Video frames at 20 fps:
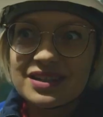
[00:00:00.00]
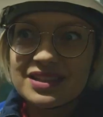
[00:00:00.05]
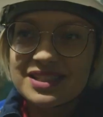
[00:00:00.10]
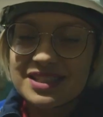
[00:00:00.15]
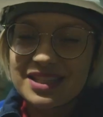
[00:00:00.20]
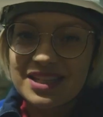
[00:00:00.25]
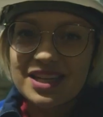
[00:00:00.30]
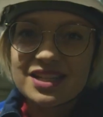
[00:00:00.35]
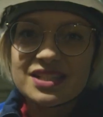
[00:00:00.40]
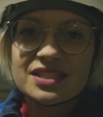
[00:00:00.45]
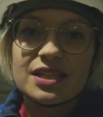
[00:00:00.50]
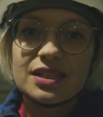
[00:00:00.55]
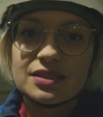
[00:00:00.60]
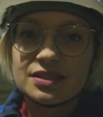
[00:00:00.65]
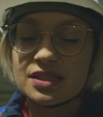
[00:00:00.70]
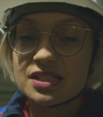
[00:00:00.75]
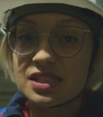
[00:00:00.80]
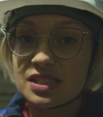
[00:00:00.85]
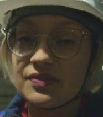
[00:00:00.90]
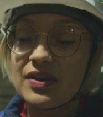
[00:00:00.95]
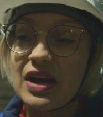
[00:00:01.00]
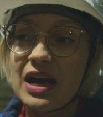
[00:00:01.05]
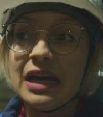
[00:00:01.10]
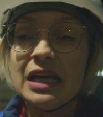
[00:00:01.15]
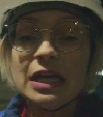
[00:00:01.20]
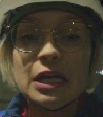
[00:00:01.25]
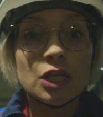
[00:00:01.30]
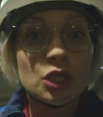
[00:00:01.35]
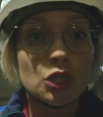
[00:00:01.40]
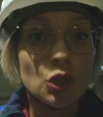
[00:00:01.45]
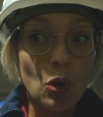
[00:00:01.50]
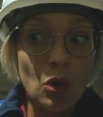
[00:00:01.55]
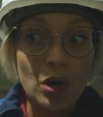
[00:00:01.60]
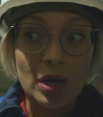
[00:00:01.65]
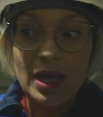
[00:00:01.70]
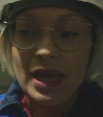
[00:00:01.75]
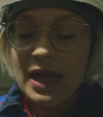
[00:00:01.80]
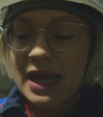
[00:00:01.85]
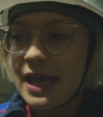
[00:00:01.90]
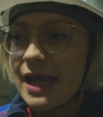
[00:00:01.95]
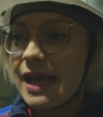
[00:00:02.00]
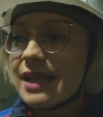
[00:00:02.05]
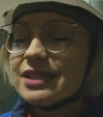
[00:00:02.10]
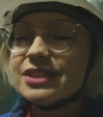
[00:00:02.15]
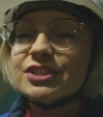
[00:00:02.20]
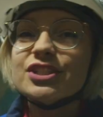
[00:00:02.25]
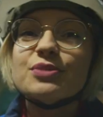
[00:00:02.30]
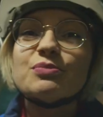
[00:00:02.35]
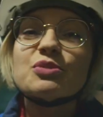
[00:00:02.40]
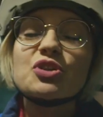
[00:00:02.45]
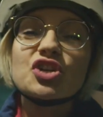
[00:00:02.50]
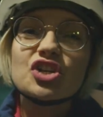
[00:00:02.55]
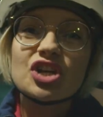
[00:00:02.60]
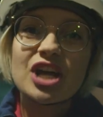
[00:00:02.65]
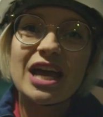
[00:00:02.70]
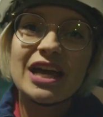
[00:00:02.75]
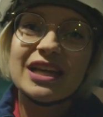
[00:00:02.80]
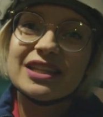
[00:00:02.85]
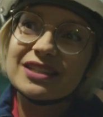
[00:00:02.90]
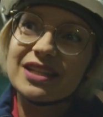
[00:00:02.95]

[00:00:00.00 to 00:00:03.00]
Красноярской ТЭЦ-2. Но это не мешает